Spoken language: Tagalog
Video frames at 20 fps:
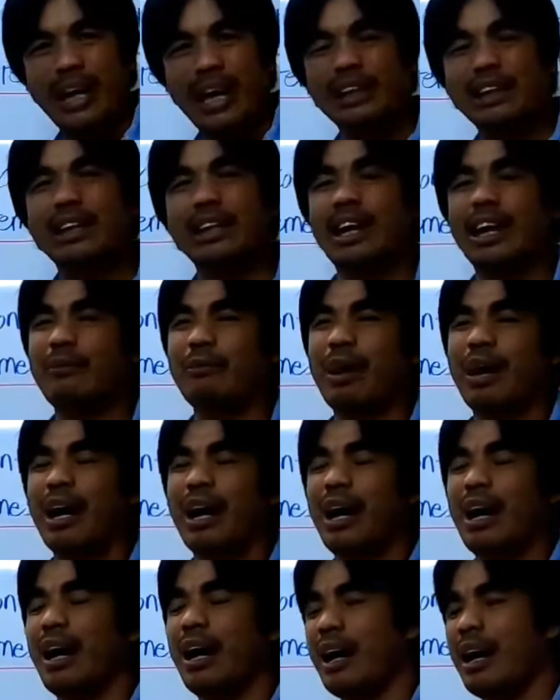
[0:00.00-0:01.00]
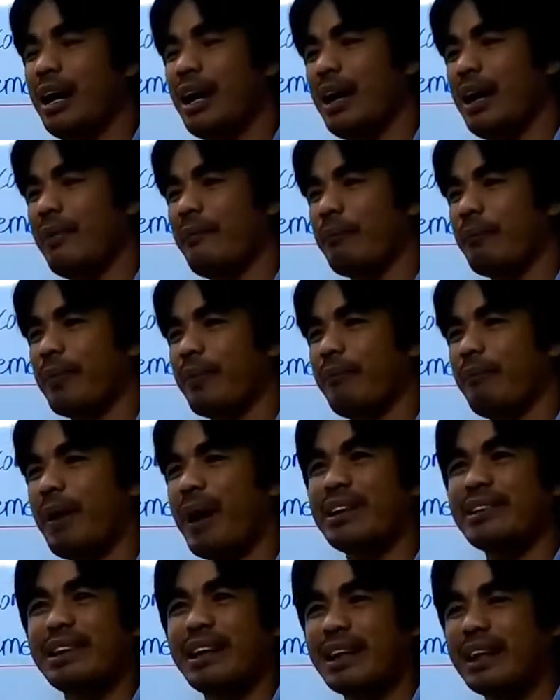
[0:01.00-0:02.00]
natin ang mga
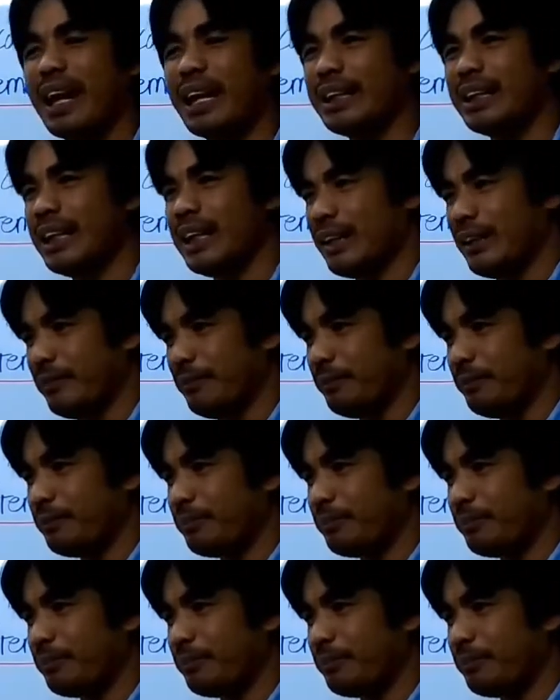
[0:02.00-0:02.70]
muscle natin.